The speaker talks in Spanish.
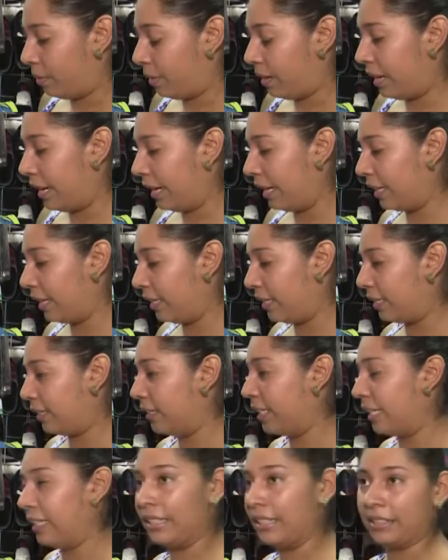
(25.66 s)
Hay
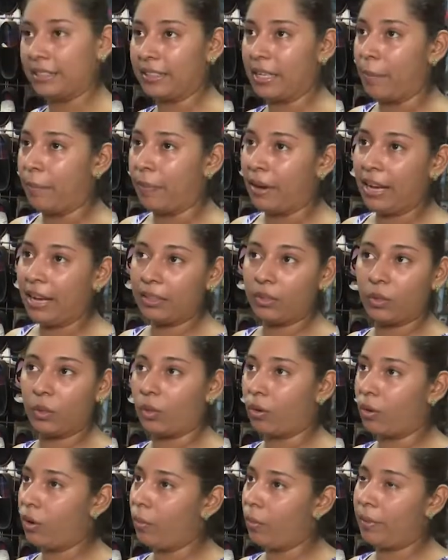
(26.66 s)
desde zapatos,
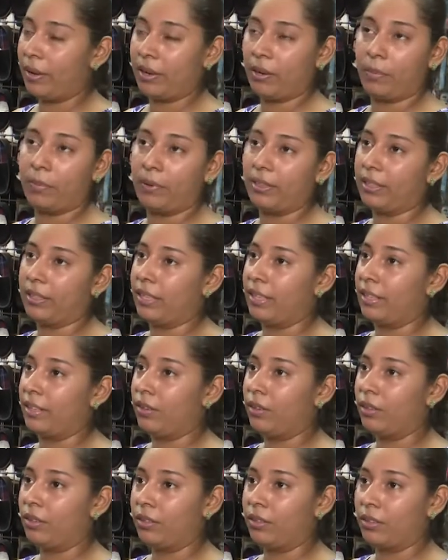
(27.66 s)
ropa, ropa
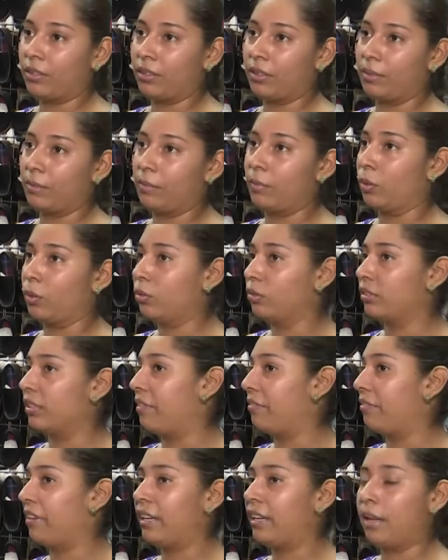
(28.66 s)
interior, blusa,
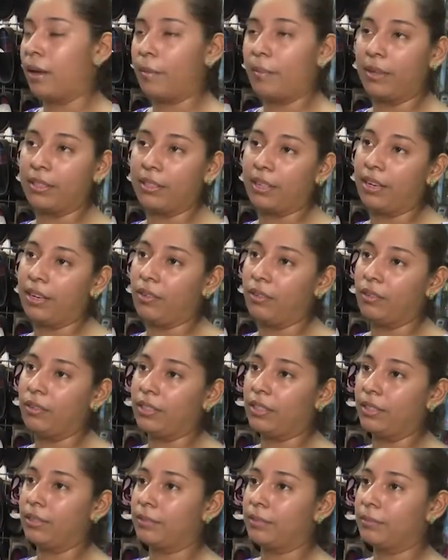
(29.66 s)
falda,
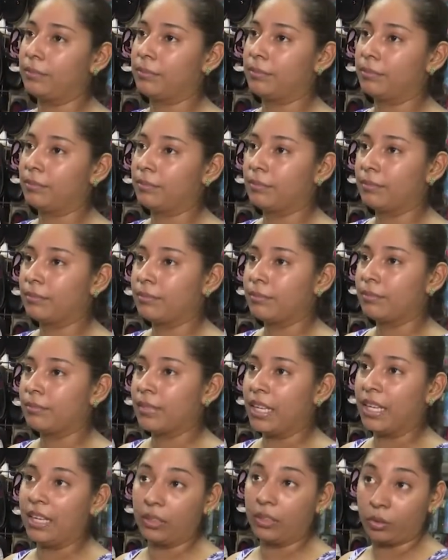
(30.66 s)
pantalones.
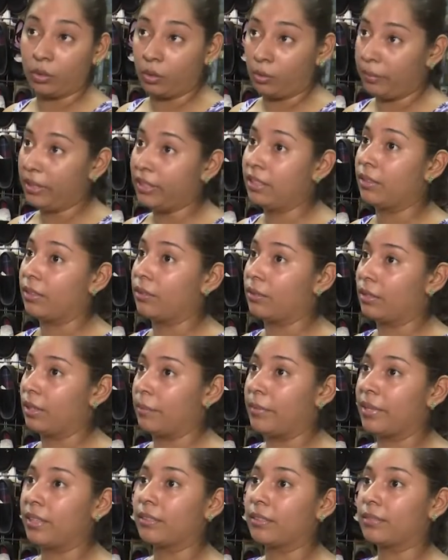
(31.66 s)
Electrodomésticos
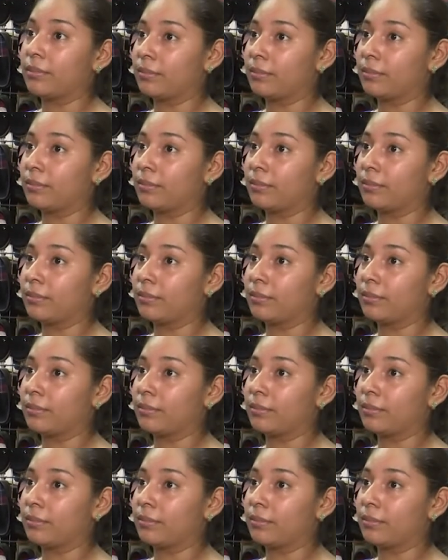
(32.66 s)
también.